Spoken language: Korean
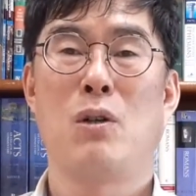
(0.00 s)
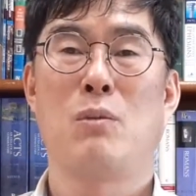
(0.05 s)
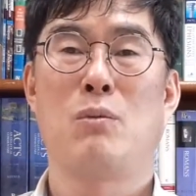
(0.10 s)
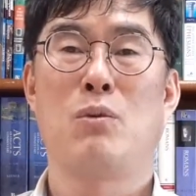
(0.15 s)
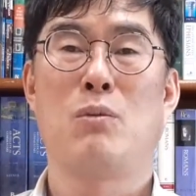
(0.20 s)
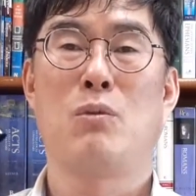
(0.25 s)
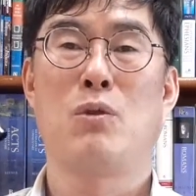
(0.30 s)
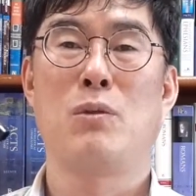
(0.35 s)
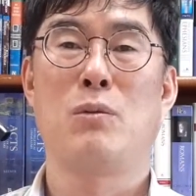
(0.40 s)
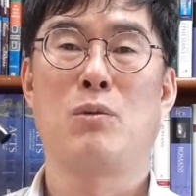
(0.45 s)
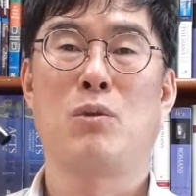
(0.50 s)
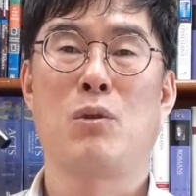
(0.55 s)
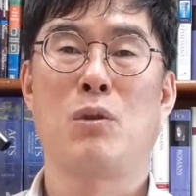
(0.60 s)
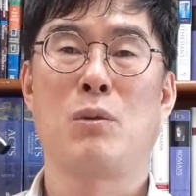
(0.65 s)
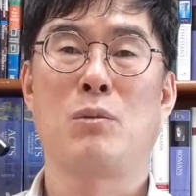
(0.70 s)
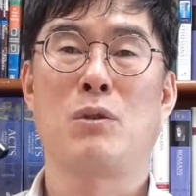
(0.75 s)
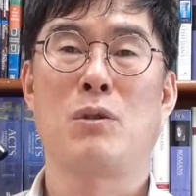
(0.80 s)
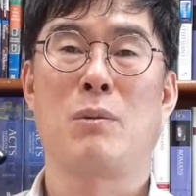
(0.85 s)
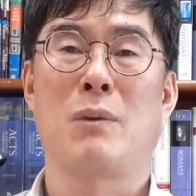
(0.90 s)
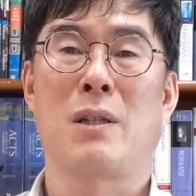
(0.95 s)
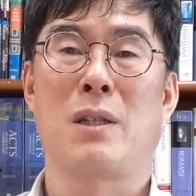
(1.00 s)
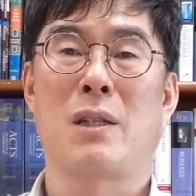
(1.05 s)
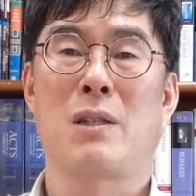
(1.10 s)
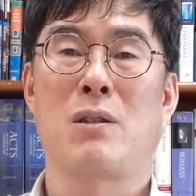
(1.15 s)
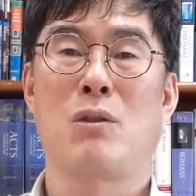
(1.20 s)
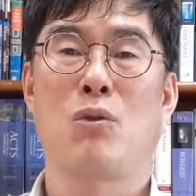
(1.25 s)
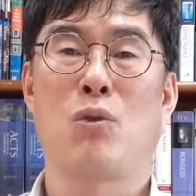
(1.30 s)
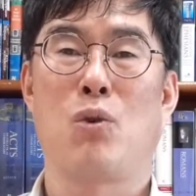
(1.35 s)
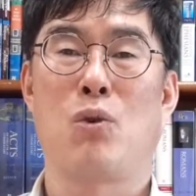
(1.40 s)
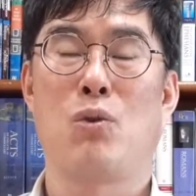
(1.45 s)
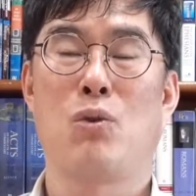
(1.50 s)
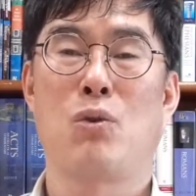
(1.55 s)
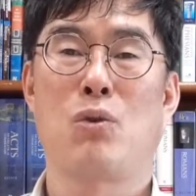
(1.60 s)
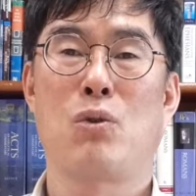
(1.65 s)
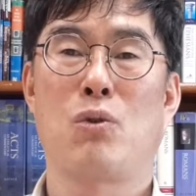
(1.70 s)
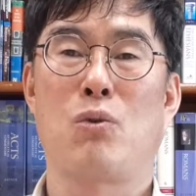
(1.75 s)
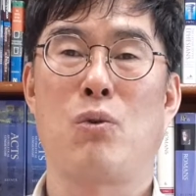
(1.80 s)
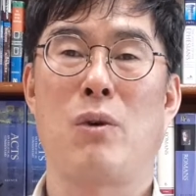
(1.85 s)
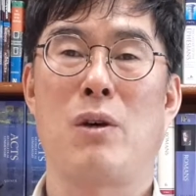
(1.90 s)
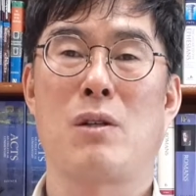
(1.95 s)
부모님들로부터 받았던
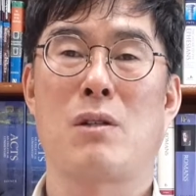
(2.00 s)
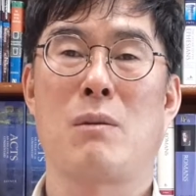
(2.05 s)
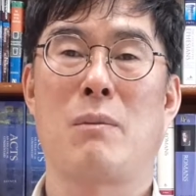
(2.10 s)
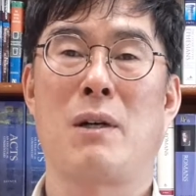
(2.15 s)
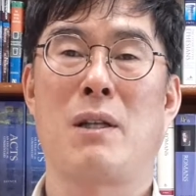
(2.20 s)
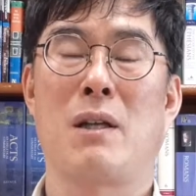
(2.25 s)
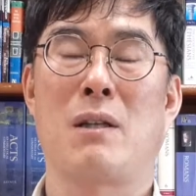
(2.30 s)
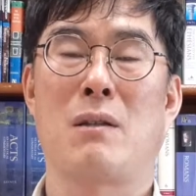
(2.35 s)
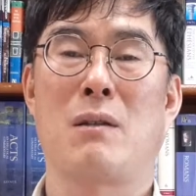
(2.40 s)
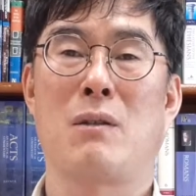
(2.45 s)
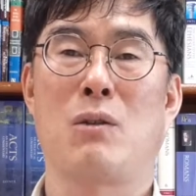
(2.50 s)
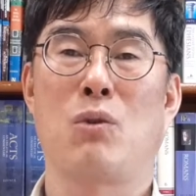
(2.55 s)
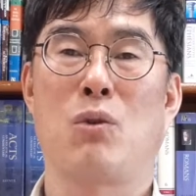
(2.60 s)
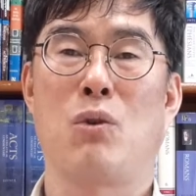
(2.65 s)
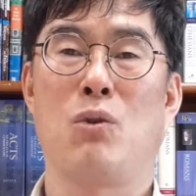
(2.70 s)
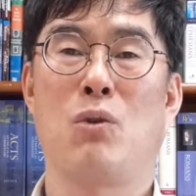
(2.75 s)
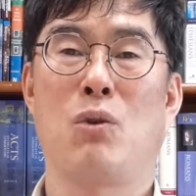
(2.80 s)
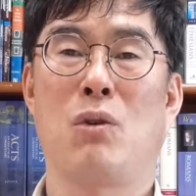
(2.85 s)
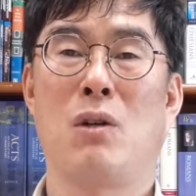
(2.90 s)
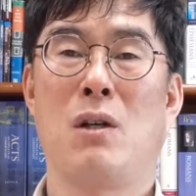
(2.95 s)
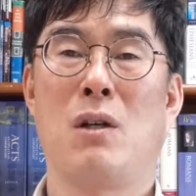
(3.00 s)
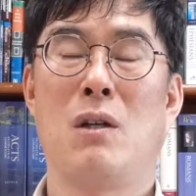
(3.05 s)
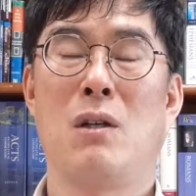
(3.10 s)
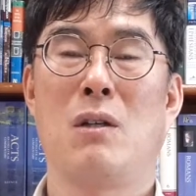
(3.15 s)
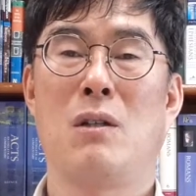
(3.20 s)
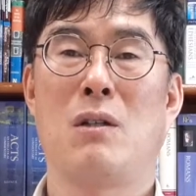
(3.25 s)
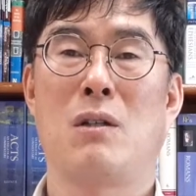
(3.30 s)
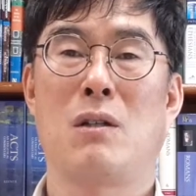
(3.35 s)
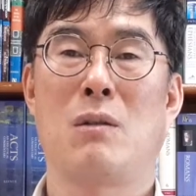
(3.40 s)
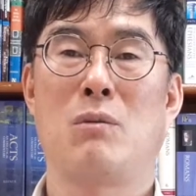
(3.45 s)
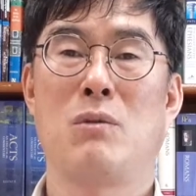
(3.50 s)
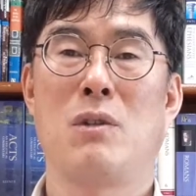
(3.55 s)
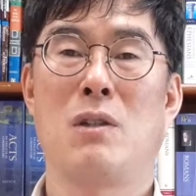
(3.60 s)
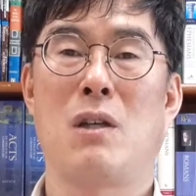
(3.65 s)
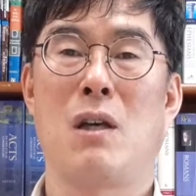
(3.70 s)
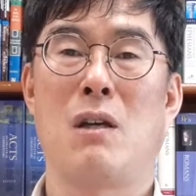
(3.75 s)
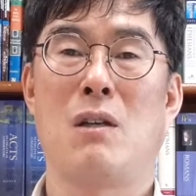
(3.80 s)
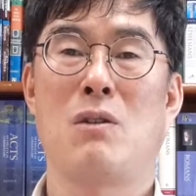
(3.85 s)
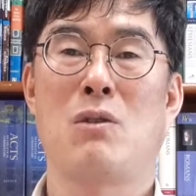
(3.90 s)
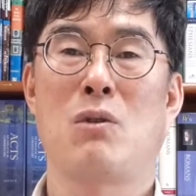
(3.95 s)
교육, 교회에서 받았던 교육, 여러분이
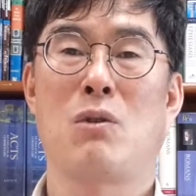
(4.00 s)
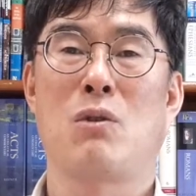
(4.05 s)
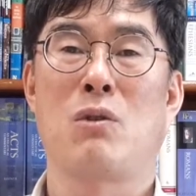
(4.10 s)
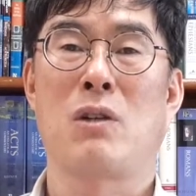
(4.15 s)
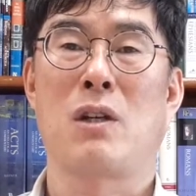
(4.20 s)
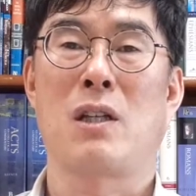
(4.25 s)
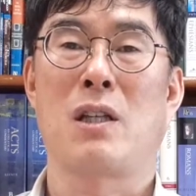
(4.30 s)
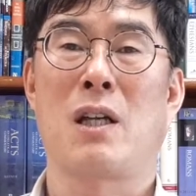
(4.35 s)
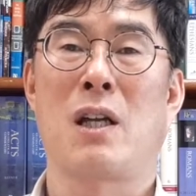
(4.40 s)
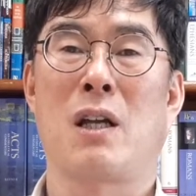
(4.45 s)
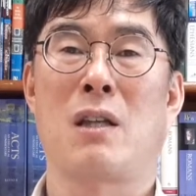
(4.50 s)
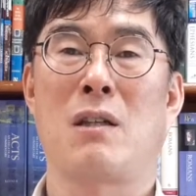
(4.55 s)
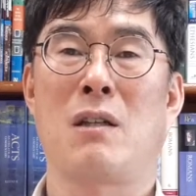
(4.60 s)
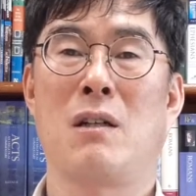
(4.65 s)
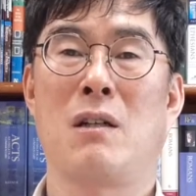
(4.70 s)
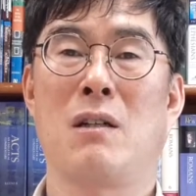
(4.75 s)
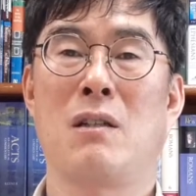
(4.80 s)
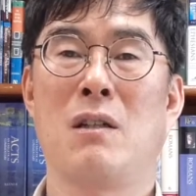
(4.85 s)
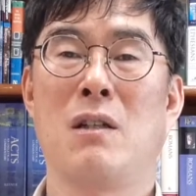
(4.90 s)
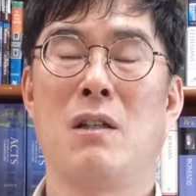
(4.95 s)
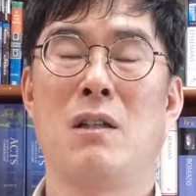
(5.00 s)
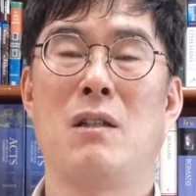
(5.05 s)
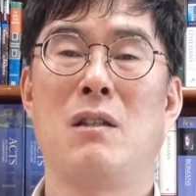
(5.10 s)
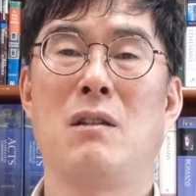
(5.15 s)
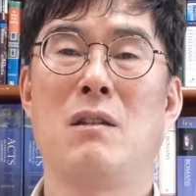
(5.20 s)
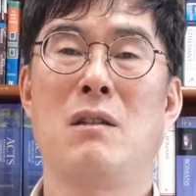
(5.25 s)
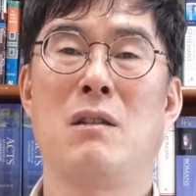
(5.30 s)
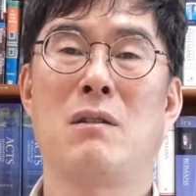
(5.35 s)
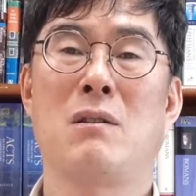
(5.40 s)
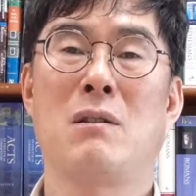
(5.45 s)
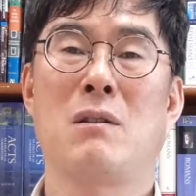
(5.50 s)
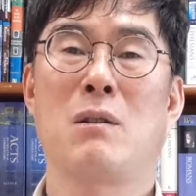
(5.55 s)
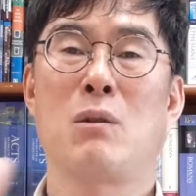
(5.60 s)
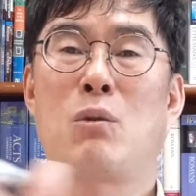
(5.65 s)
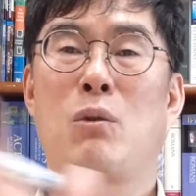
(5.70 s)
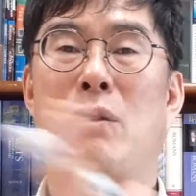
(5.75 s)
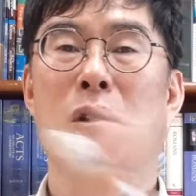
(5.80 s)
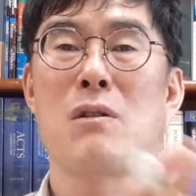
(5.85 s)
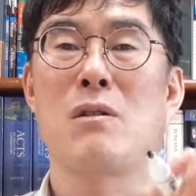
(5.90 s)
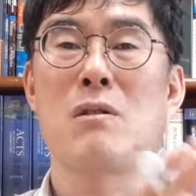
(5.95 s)
개인적으로 깨달았던 것 이런 것들을
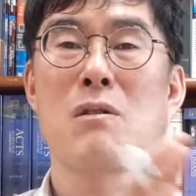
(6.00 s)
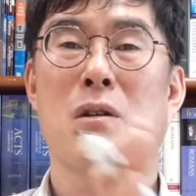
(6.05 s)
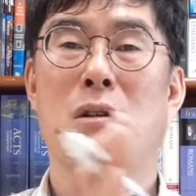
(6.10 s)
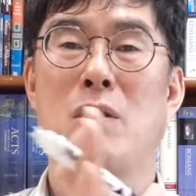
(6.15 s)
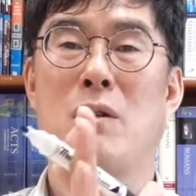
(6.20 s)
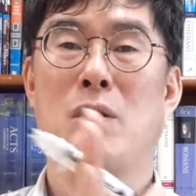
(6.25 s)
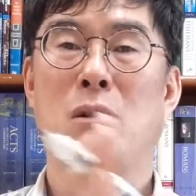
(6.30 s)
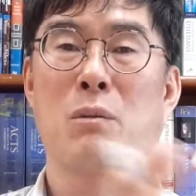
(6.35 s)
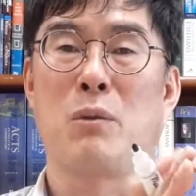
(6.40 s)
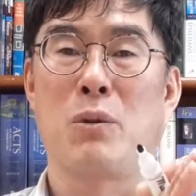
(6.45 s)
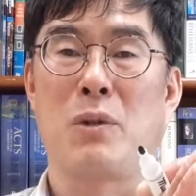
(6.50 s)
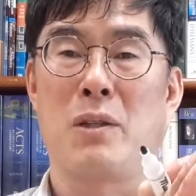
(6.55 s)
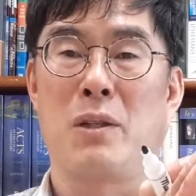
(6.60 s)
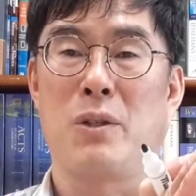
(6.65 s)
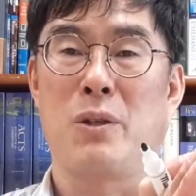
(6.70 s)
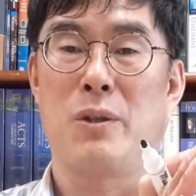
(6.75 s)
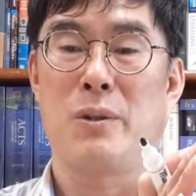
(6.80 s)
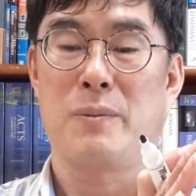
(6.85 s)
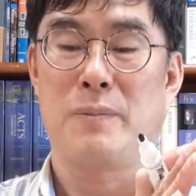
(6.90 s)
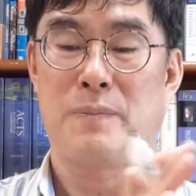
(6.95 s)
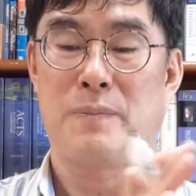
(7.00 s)
통해서 성경을 보게 돼요.